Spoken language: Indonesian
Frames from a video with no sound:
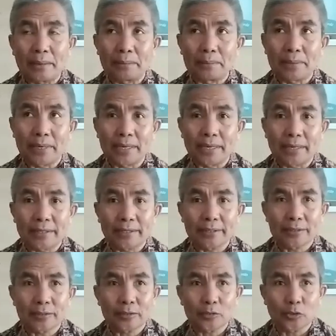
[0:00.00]

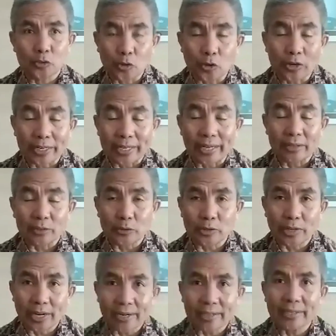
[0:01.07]
Universitas Negeri Malang, Jawa
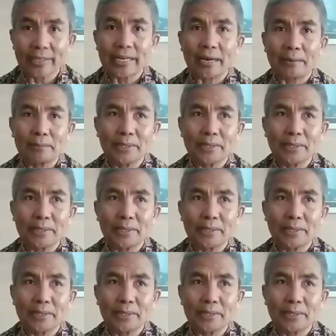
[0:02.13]
Timur.